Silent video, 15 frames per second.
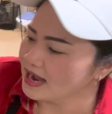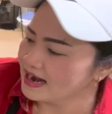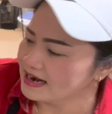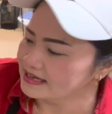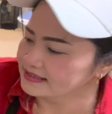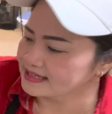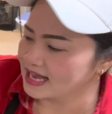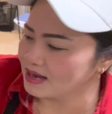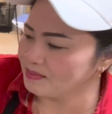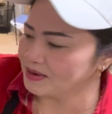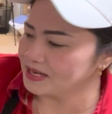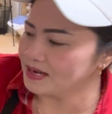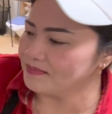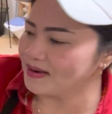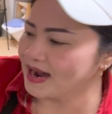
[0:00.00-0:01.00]
ค่ารักษาพ
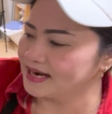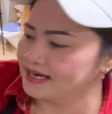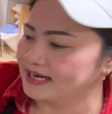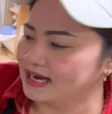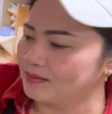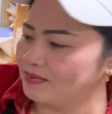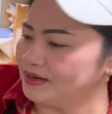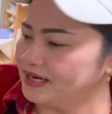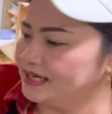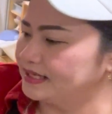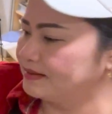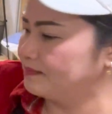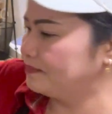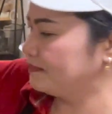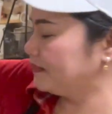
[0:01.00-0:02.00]
ยาบาลนี่ก็บ่ได้
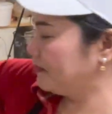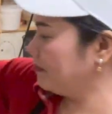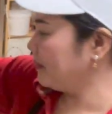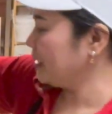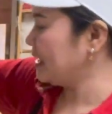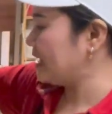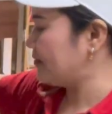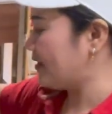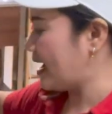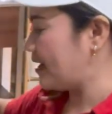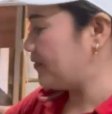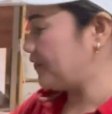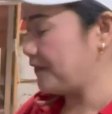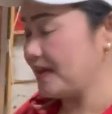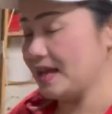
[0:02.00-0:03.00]
บ่ได้ว่า
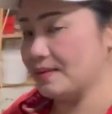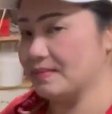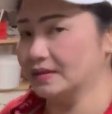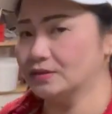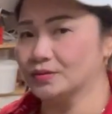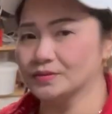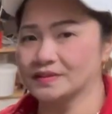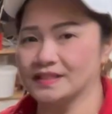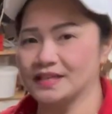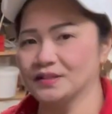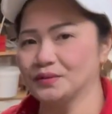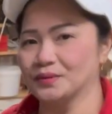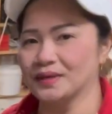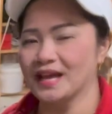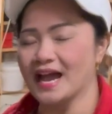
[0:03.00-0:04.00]
ฟรีมดทุกสิ่ง
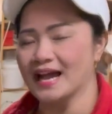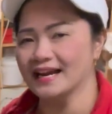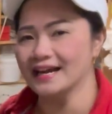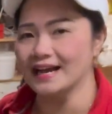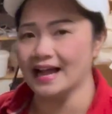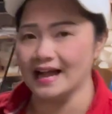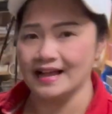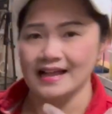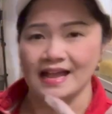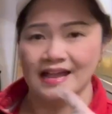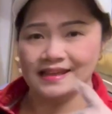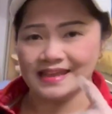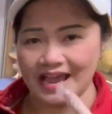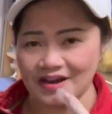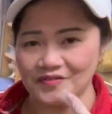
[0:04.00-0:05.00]
ทุกอย่างนะคะ
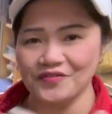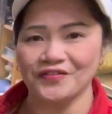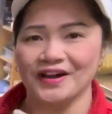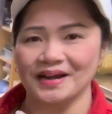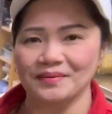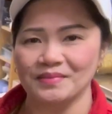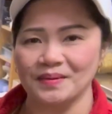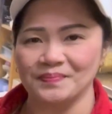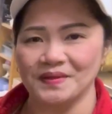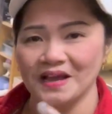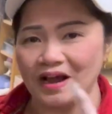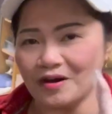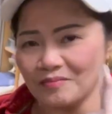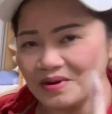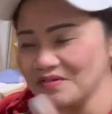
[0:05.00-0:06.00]
อย่างฟันแบบนี้
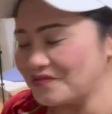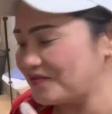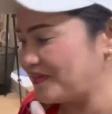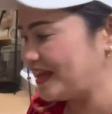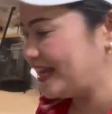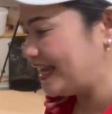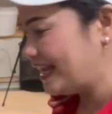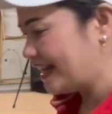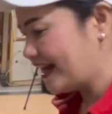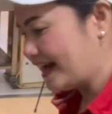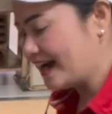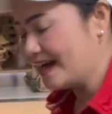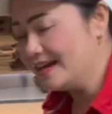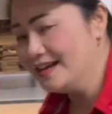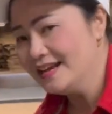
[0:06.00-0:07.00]
เขาไม่ฟรีนะ
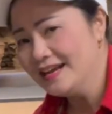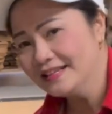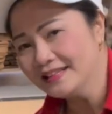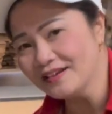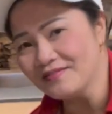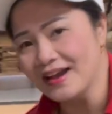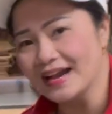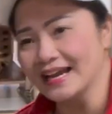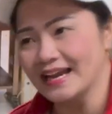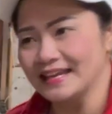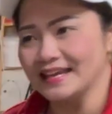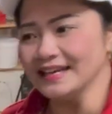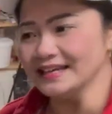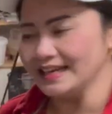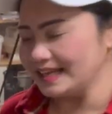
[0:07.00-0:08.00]
คะ แต่ ว่ากัน
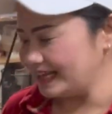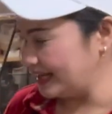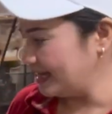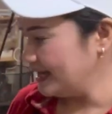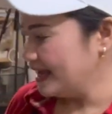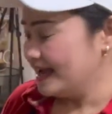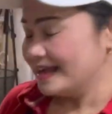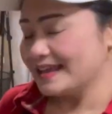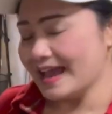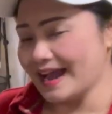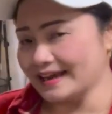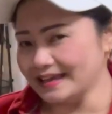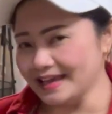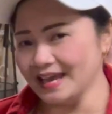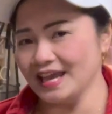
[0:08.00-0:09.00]
ยังดี อย่า
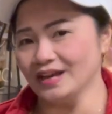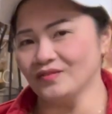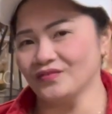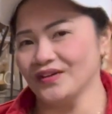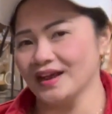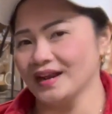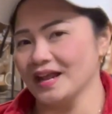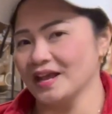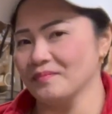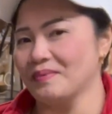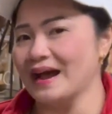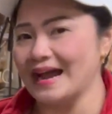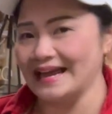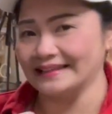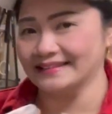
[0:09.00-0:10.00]
งเคสแฟนแอน
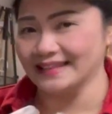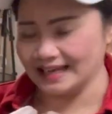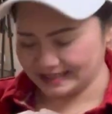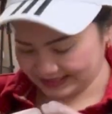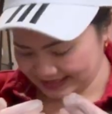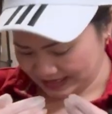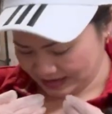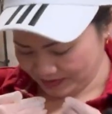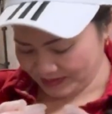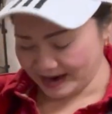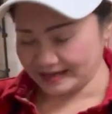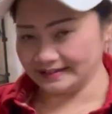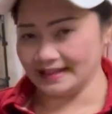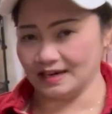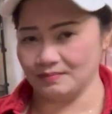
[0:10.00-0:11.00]
ผ่าตัดนี่
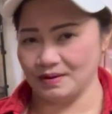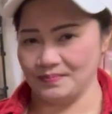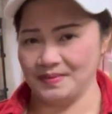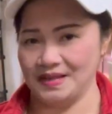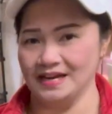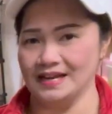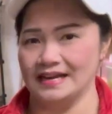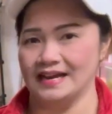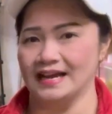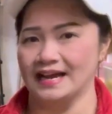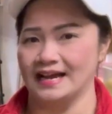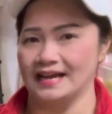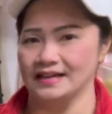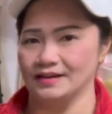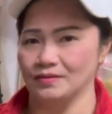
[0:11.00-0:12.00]
ผ่าตัดแบบนี้เลยนะ
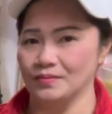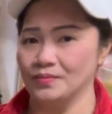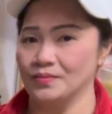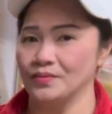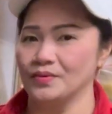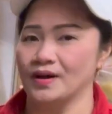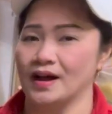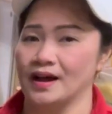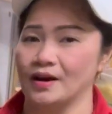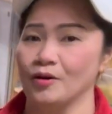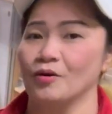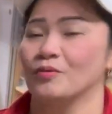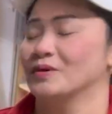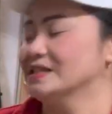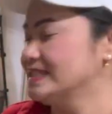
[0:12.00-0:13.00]
คะโร
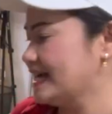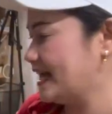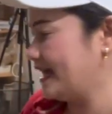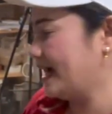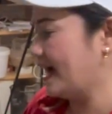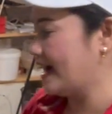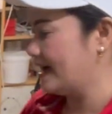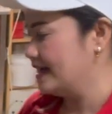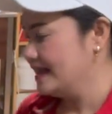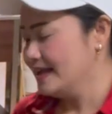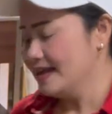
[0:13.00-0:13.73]
คหัวใจค่ะ